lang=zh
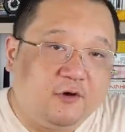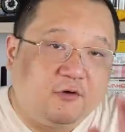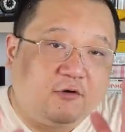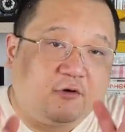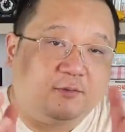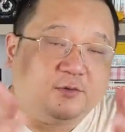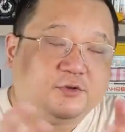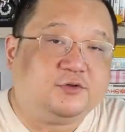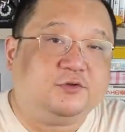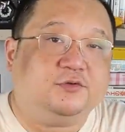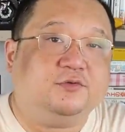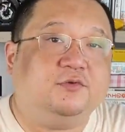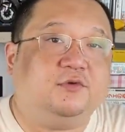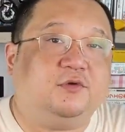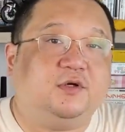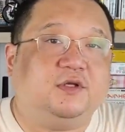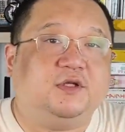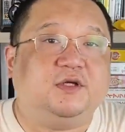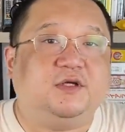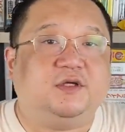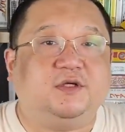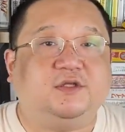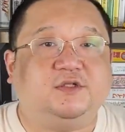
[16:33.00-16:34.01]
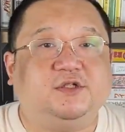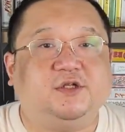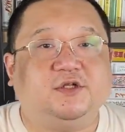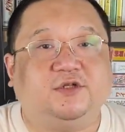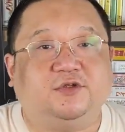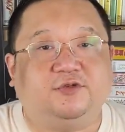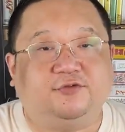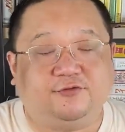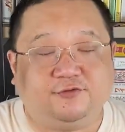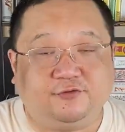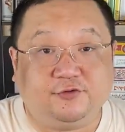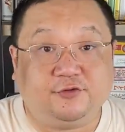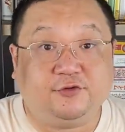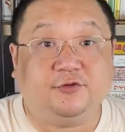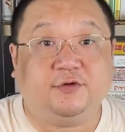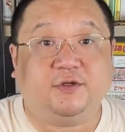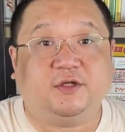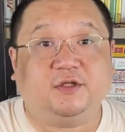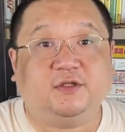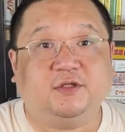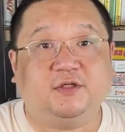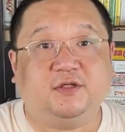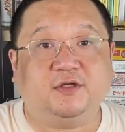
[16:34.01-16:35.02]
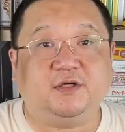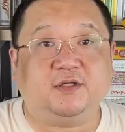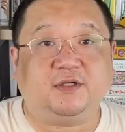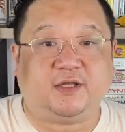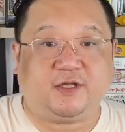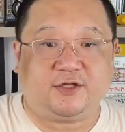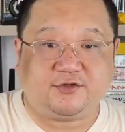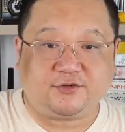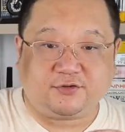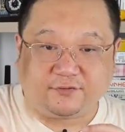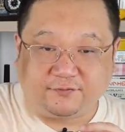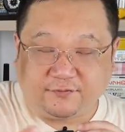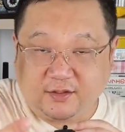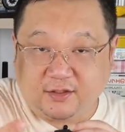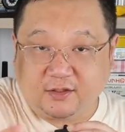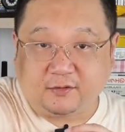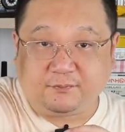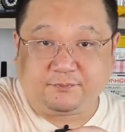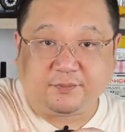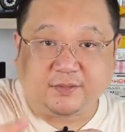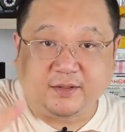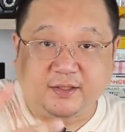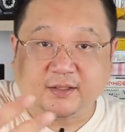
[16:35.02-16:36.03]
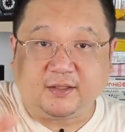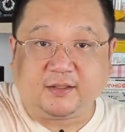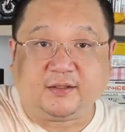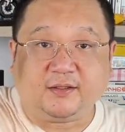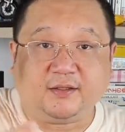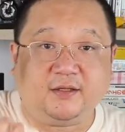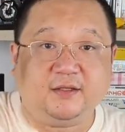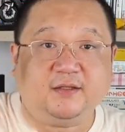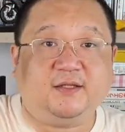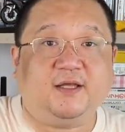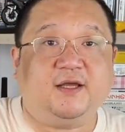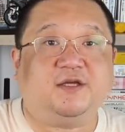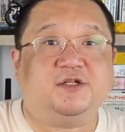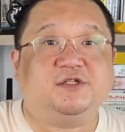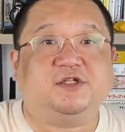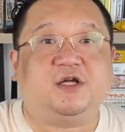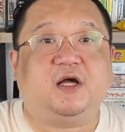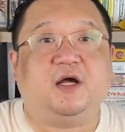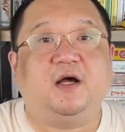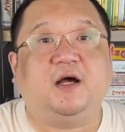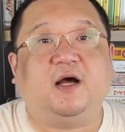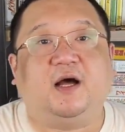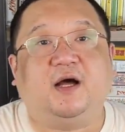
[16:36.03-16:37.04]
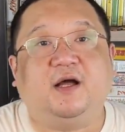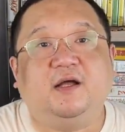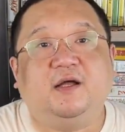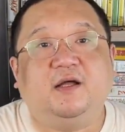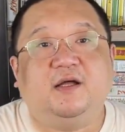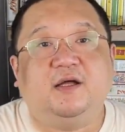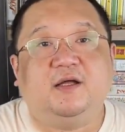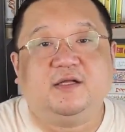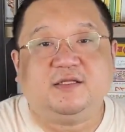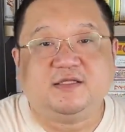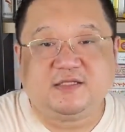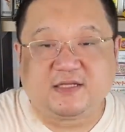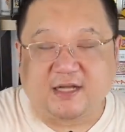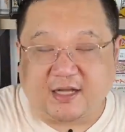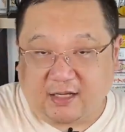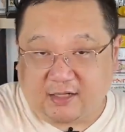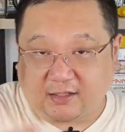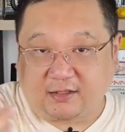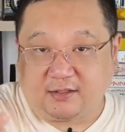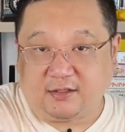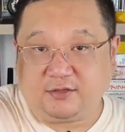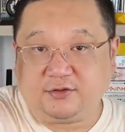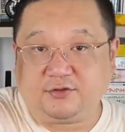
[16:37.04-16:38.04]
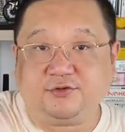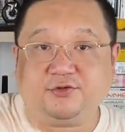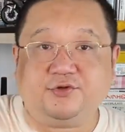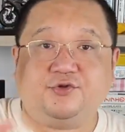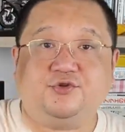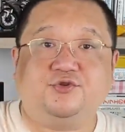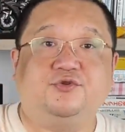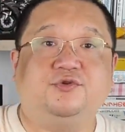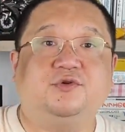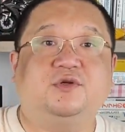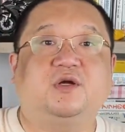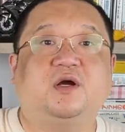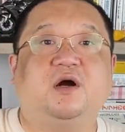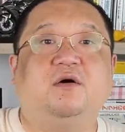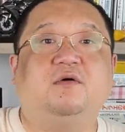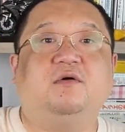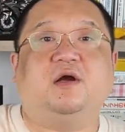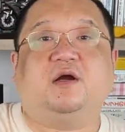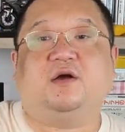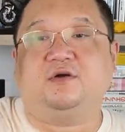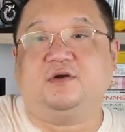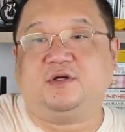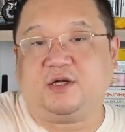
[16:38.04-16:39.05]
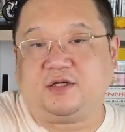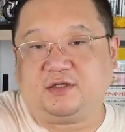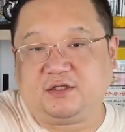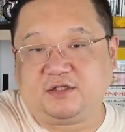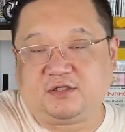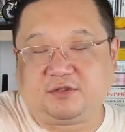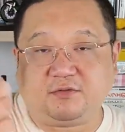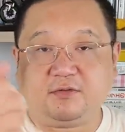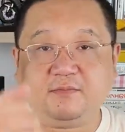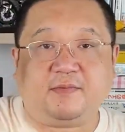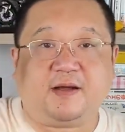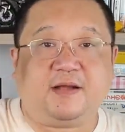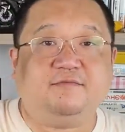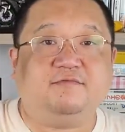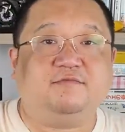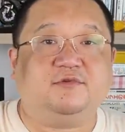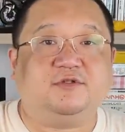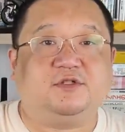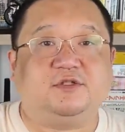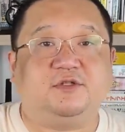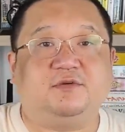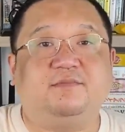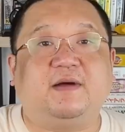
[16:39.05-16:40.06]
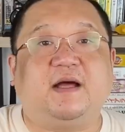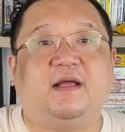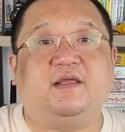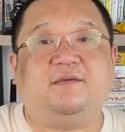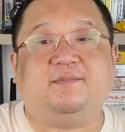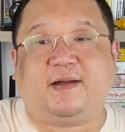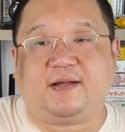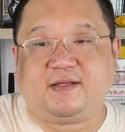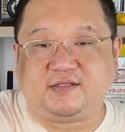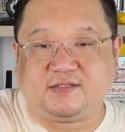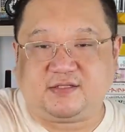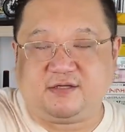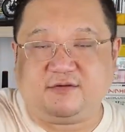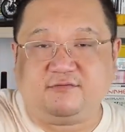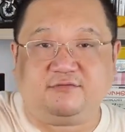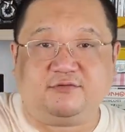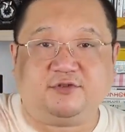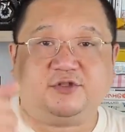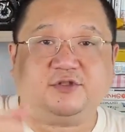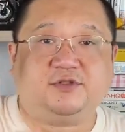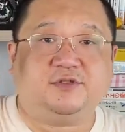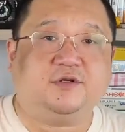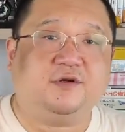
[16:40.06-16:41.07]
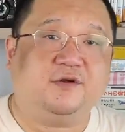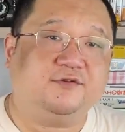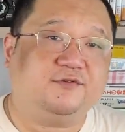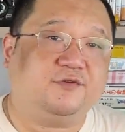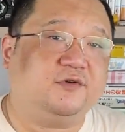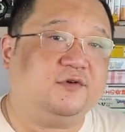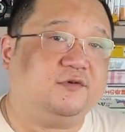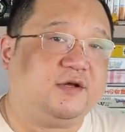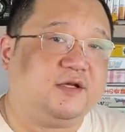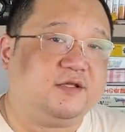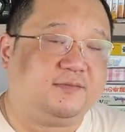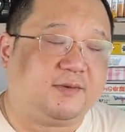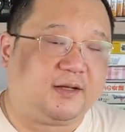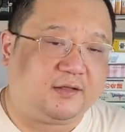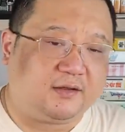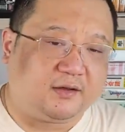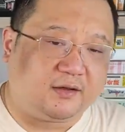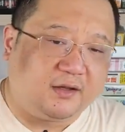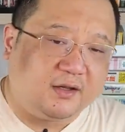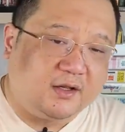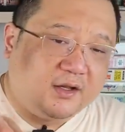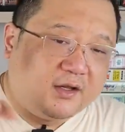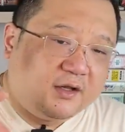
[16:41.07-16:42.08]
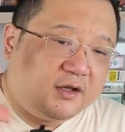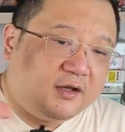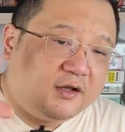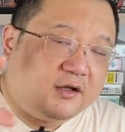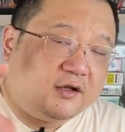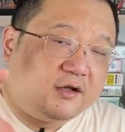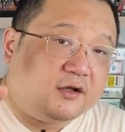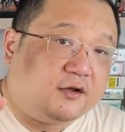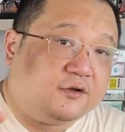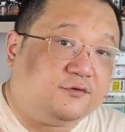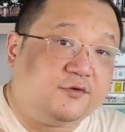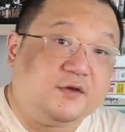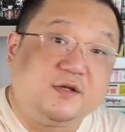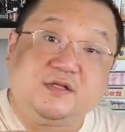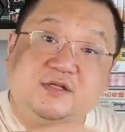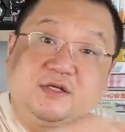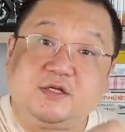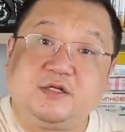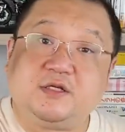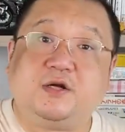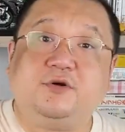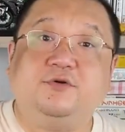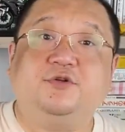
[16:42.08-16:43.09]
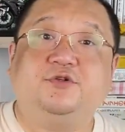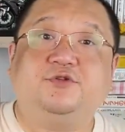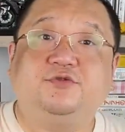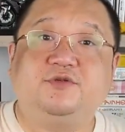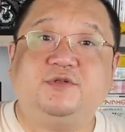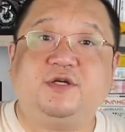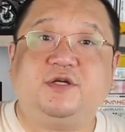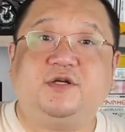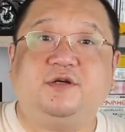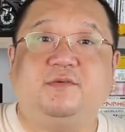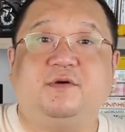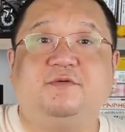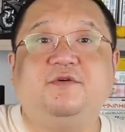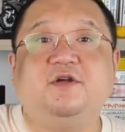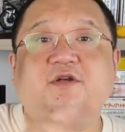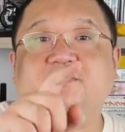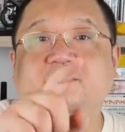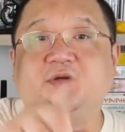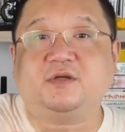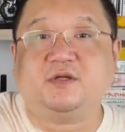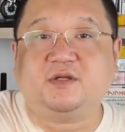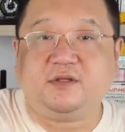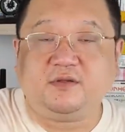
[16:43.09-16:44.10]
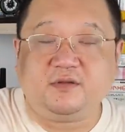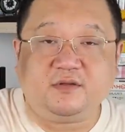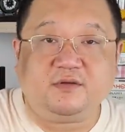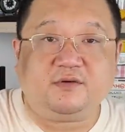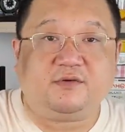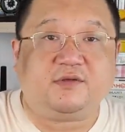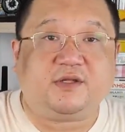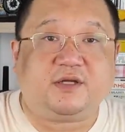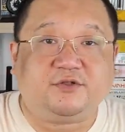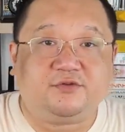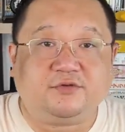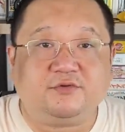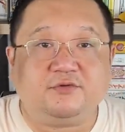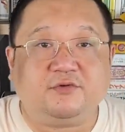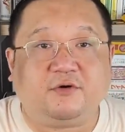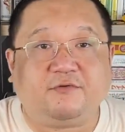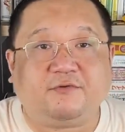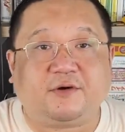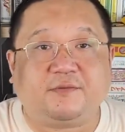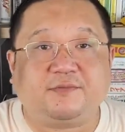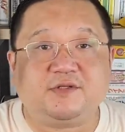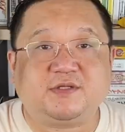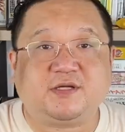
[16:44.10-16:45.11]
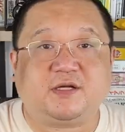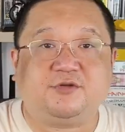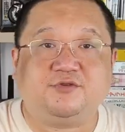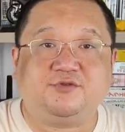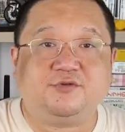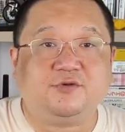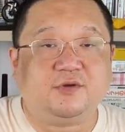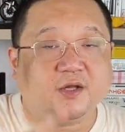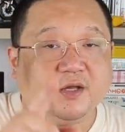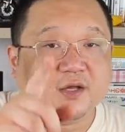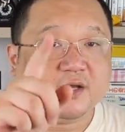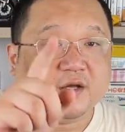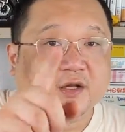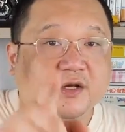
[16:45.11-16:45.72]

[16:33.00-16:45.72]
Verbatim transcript: 我们中国的这个图书有一个特点，就是为了配合电商啊，价格都是虚高，然后让你什么买五十满一满减五十，所有乱七八糟，所以经常会出现什么？为什么 Kindle 在中国玩不下去？